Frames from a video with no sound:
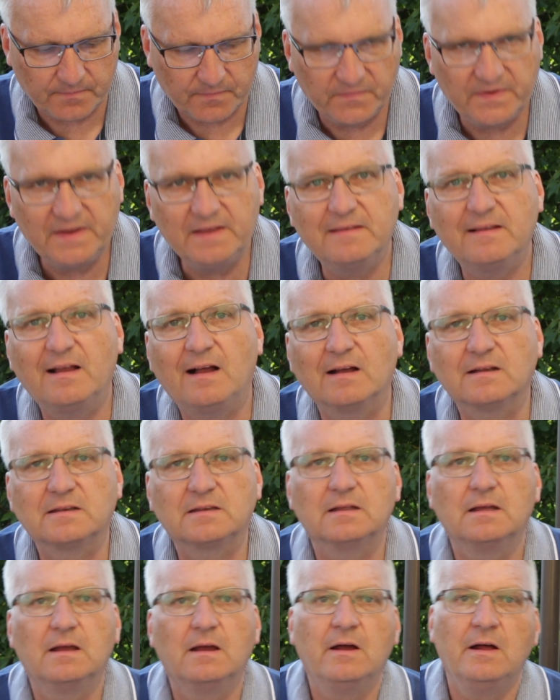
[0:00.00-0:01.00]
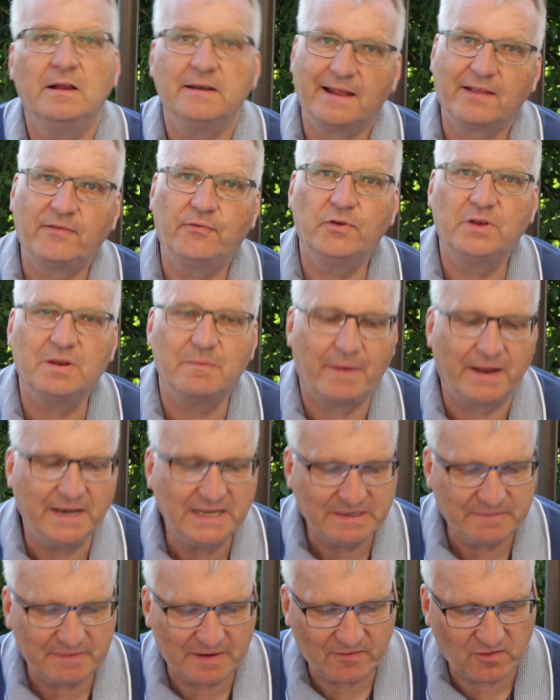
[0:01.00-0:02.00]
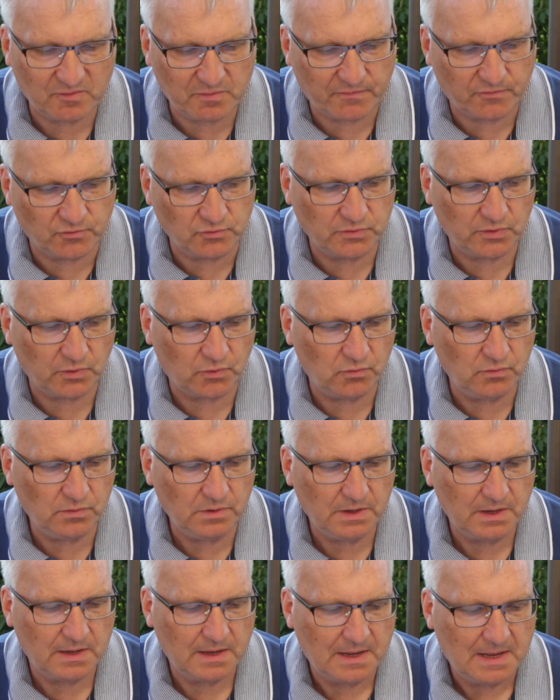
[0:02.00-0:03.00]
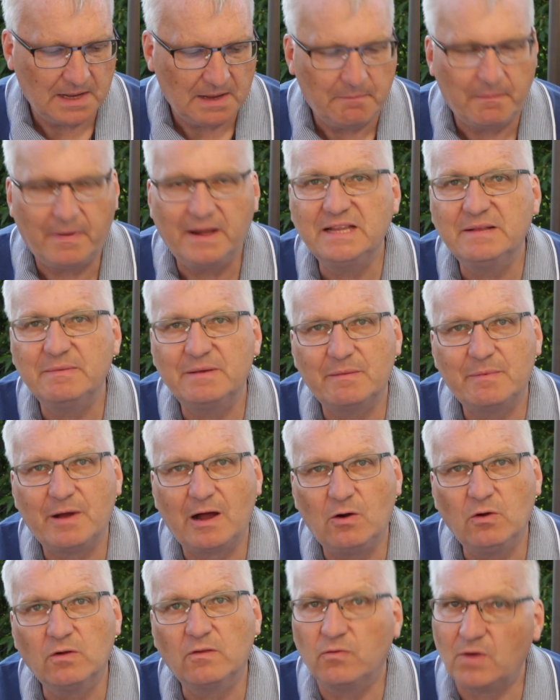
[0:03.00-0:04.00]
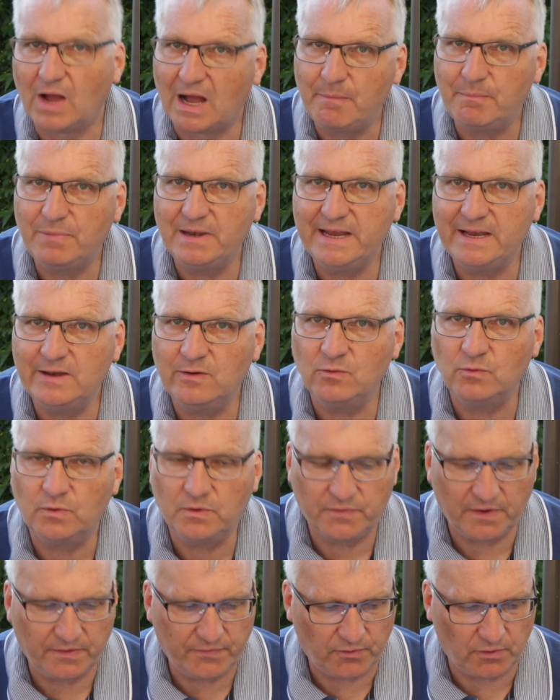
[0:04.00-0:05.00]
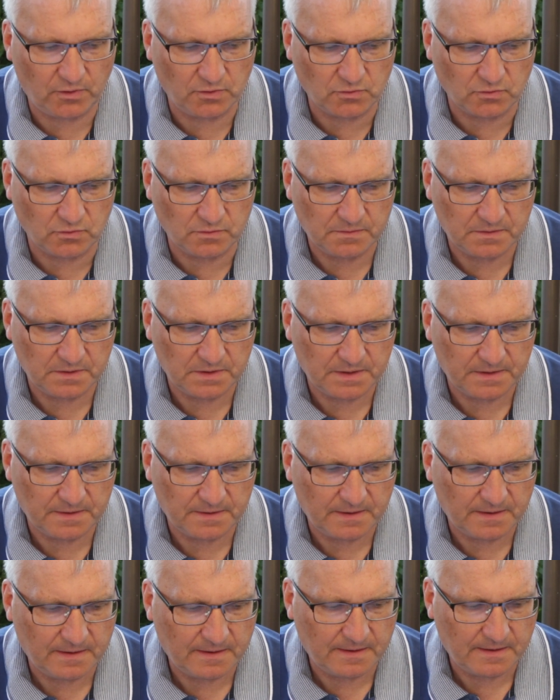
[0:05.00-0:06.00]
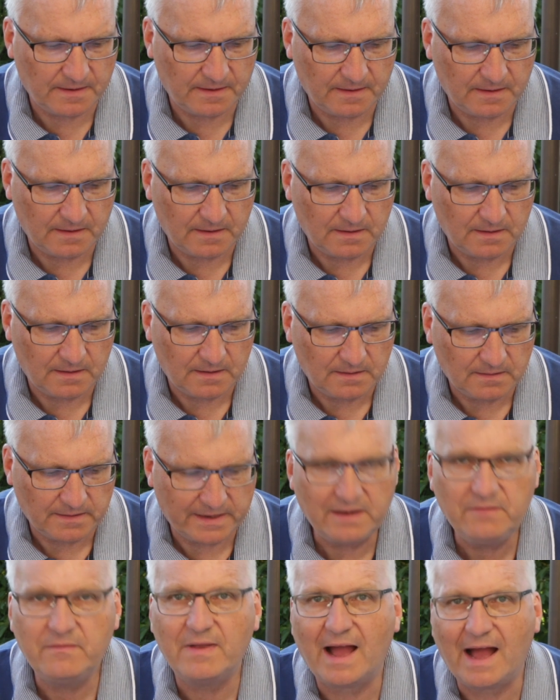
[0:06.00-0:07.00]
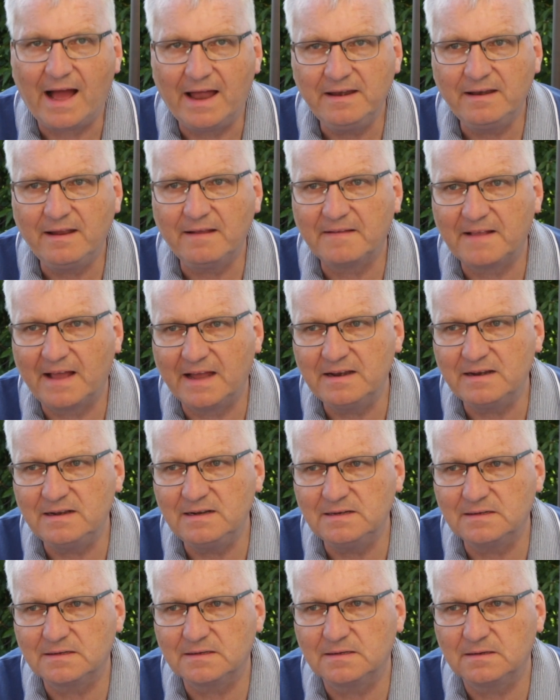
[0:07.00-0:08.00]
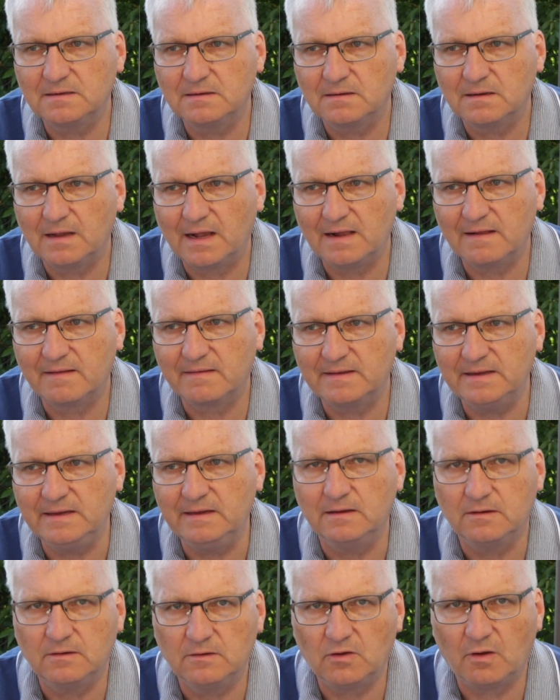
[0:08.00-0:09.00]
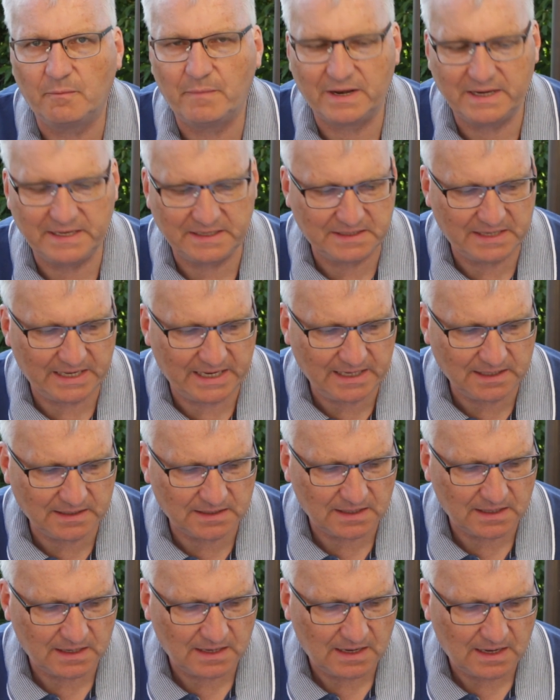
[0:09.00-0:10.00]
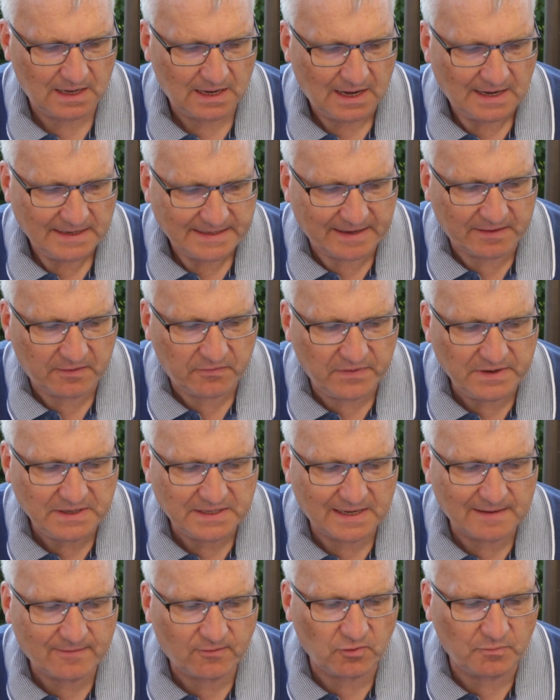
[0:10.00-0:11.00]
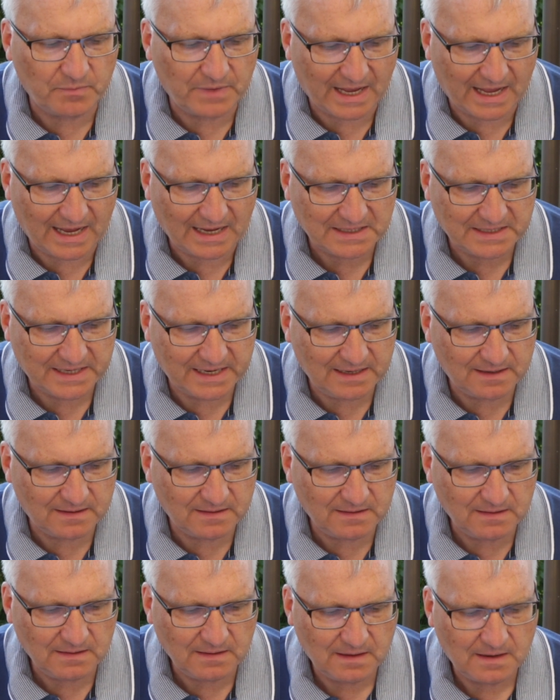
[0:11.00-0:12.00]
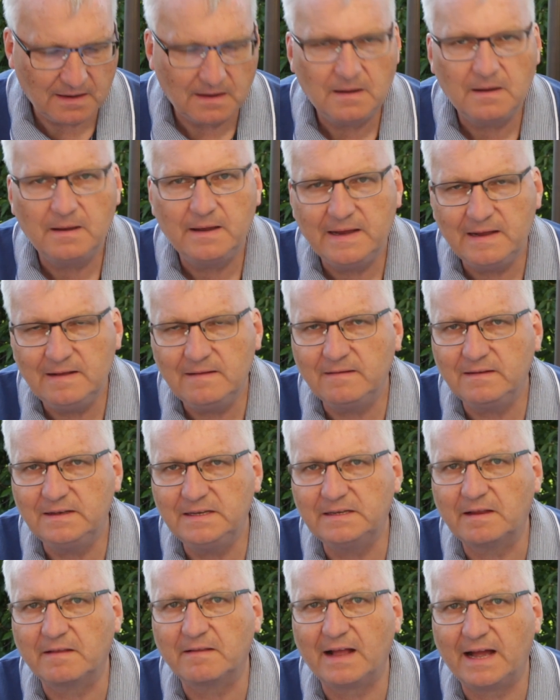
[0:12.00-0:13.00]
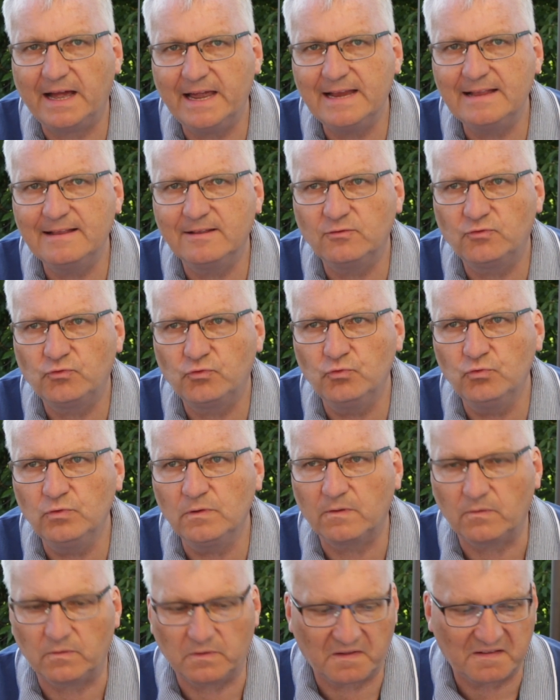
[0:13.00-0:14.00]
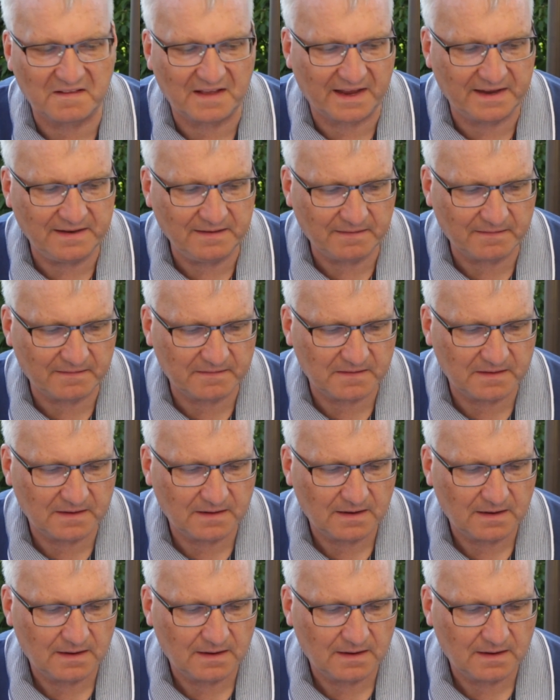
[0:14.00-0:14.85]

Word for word: Wie gesagt, das führte manchmal zu Bewunderung, manchmal aber auch zu Ablehnung und Verfolgung. Denn wer anders handelt als die Normalität, der zwingt halt zum Nachdenken hinsichtlich des eigenen Tuns und Seins